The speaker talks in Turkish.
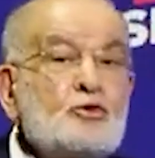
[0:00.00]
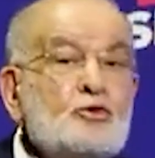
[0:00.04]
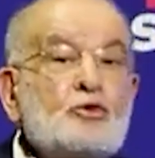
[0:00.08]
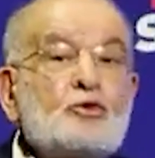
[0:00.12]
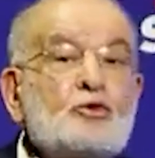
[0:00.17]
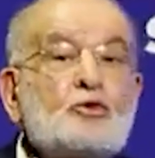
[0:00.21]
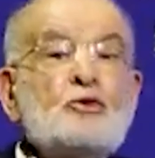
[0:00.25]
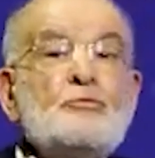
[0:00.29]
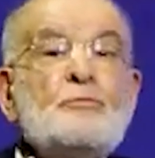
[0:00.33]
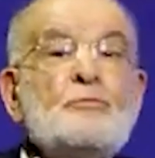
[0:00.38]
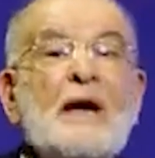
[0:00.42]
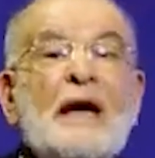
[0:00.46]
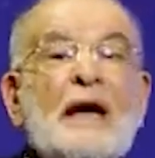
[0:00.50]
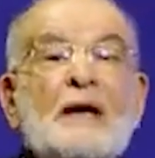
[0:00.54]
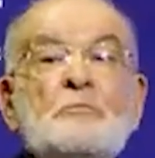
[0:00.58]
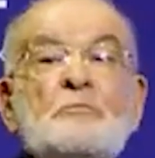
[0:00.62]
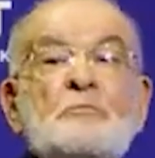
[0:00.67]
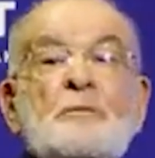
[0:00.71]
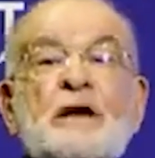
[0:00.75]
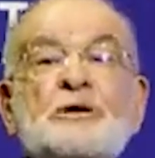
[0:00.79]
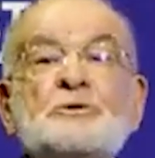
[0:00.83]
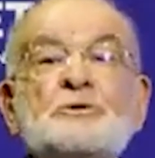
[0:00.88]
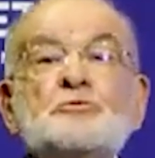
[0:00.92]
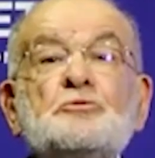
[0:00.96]

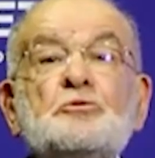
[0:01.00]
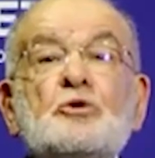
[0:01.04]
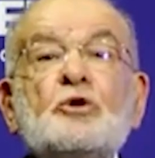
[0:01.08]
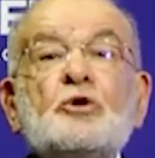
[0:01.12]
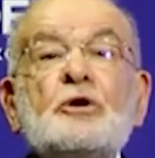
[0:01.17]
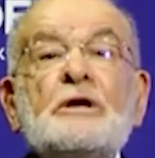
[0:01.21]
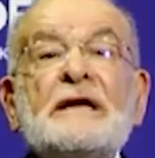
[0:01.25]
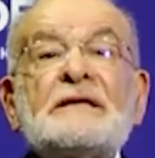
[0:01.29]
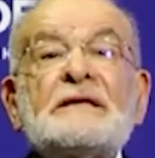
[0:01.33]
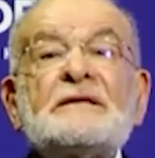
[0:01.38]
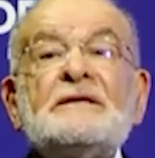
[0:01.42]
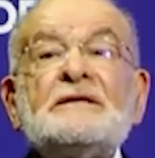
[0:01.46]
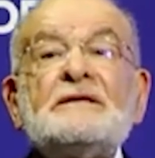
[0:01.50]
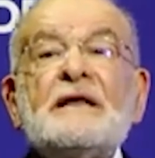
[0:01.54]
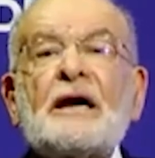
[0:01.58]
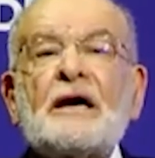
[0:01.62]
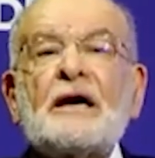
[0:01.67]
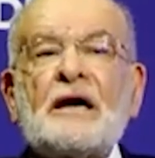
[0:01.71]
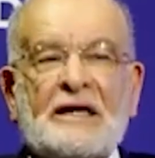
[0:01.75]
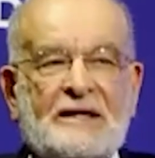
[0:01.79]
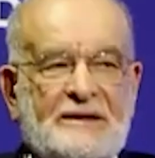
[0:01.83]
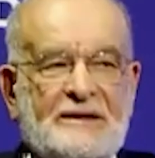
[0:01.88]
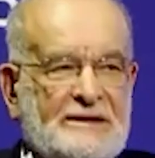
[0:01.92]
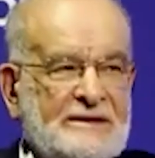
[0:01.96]
yürümek
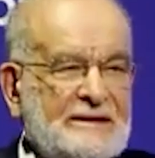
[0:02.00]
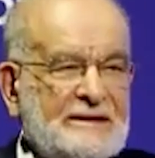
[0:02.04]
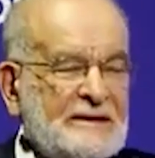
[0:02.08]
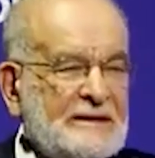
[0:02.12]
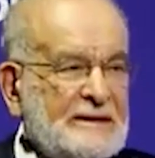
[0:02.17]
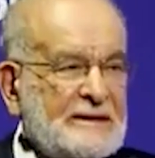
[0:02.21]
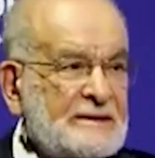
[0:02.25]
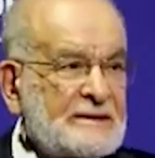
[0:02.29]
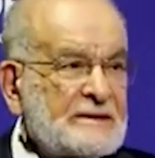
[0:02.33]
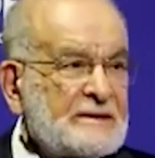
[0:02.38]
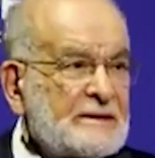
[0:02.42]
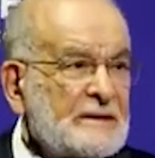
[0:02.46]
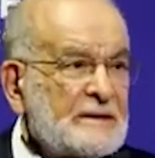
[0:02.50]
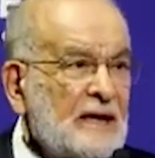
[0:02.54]
mecburiyetinde kalırsınız.